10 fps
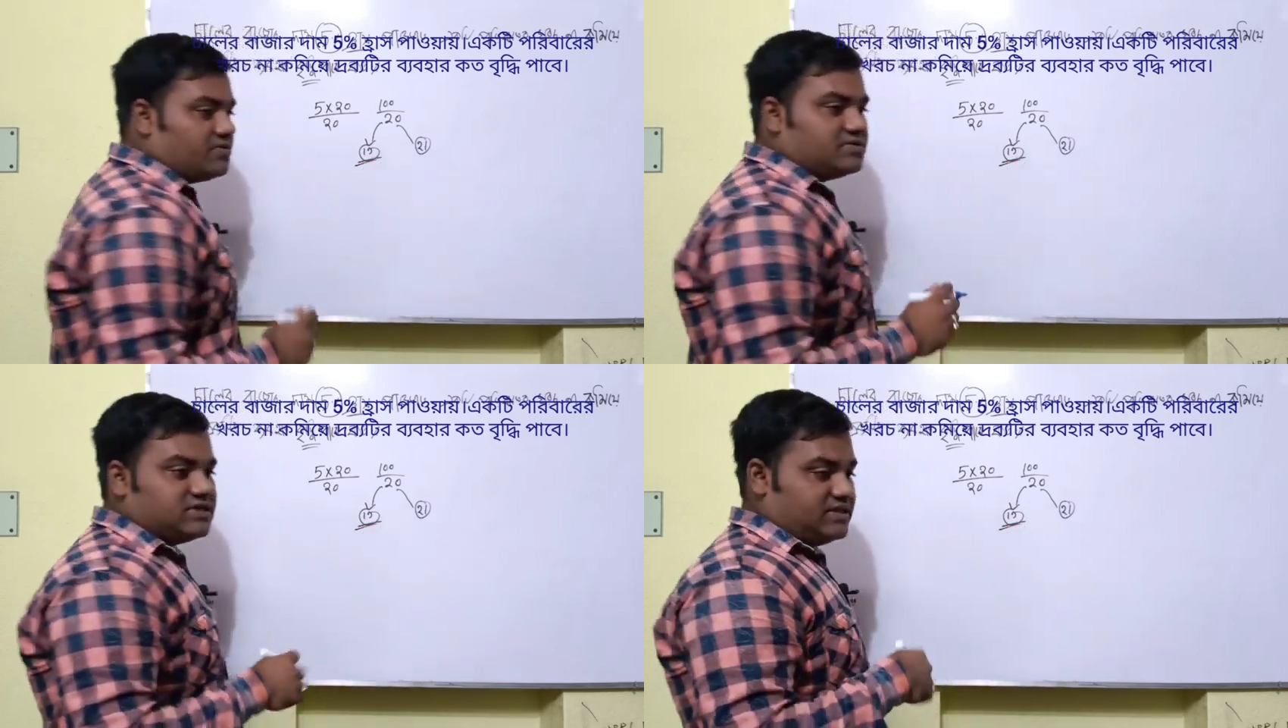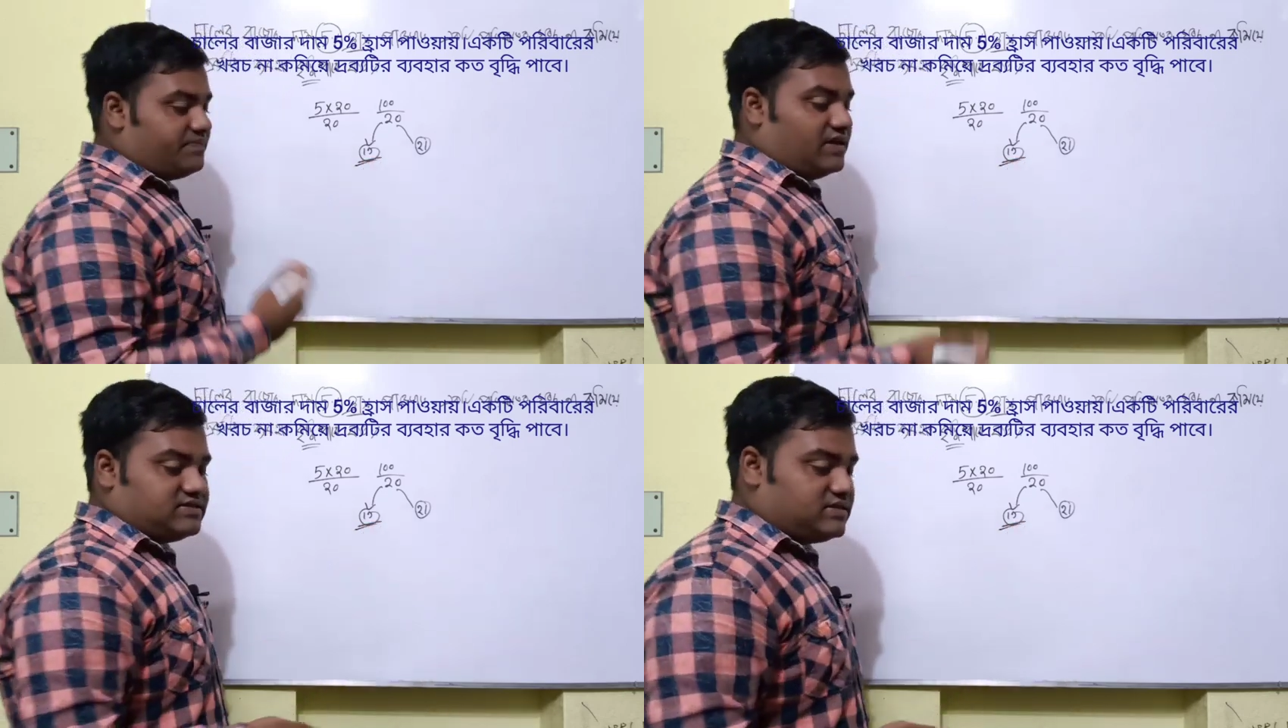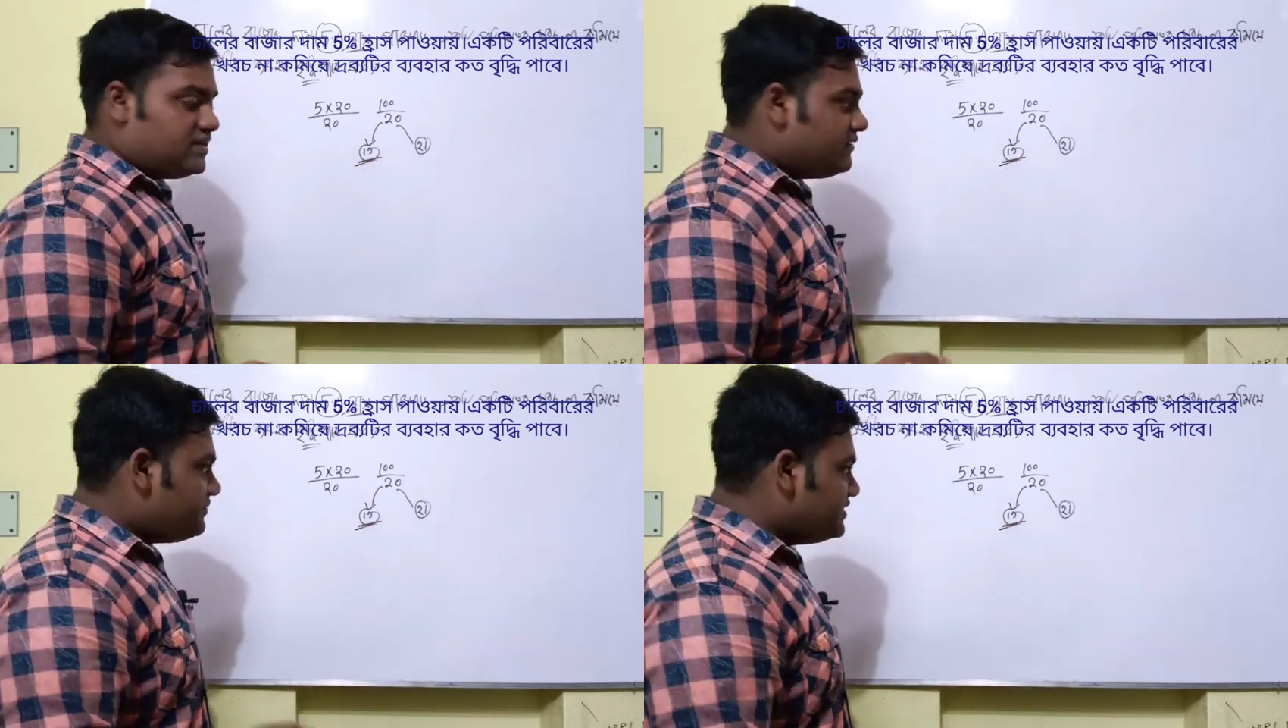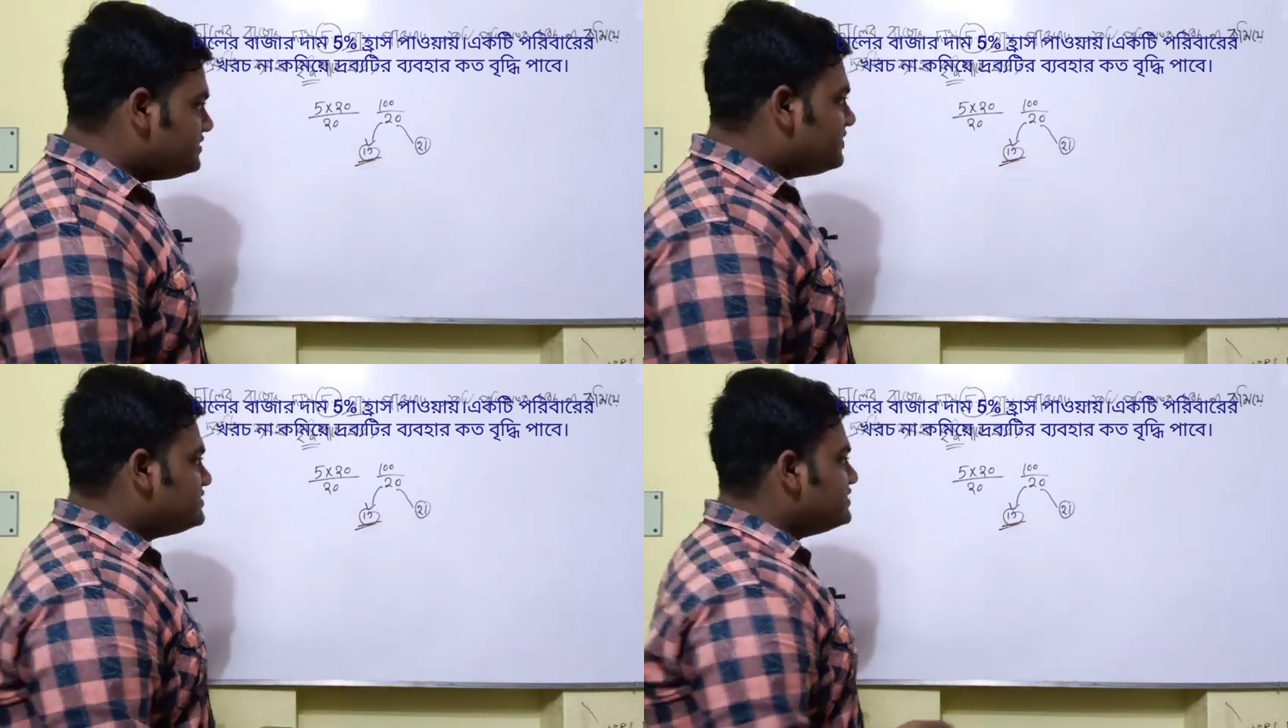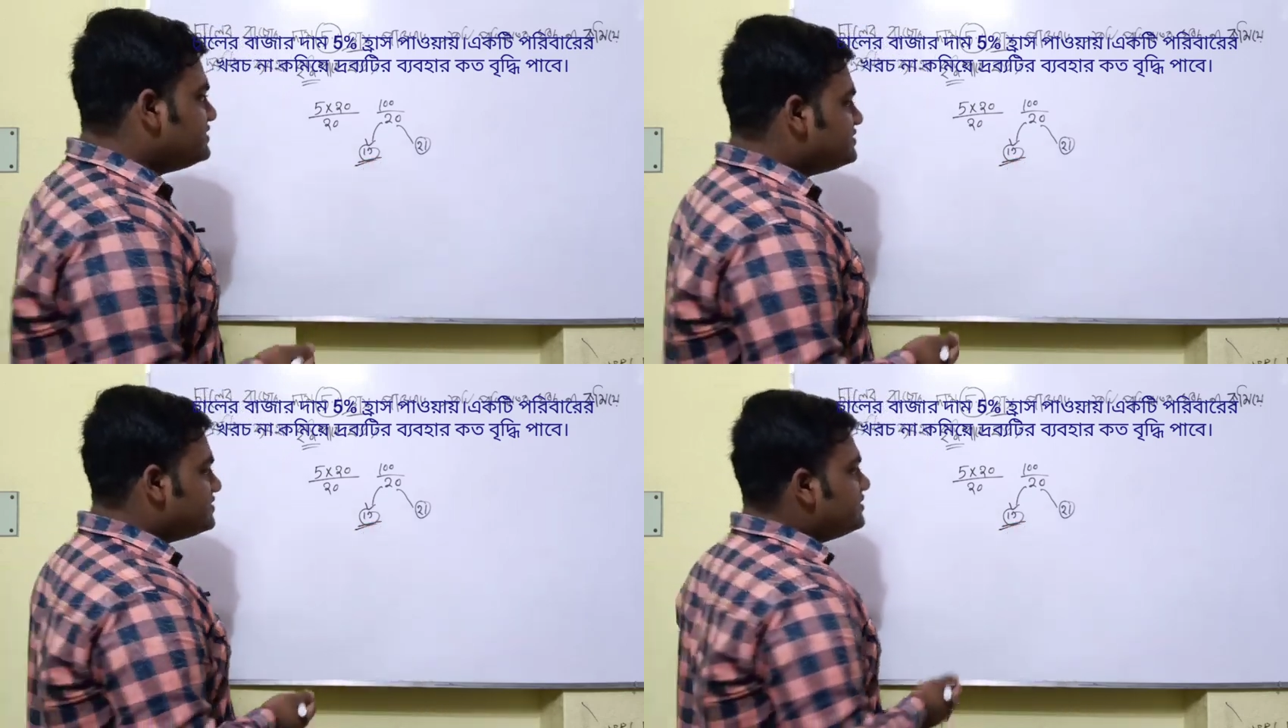করব যাতে পাঁচের থেকে বেশি
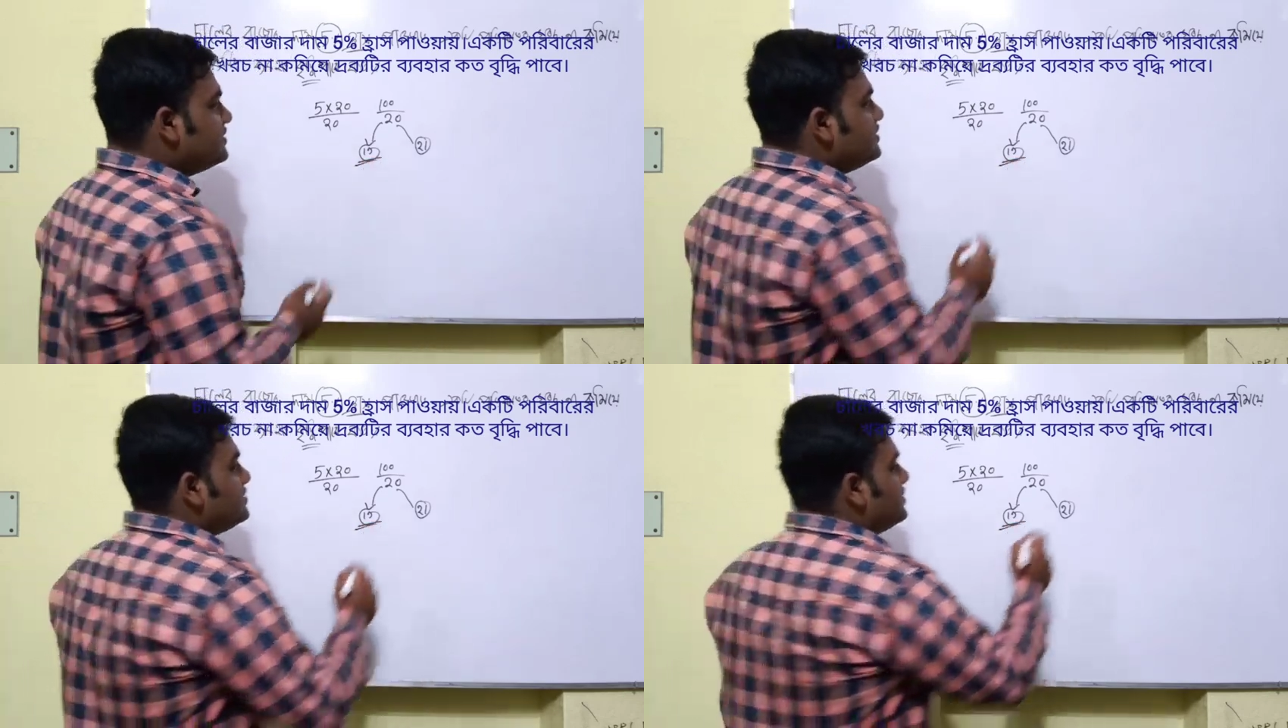পার্সেন্টেজ হয় তো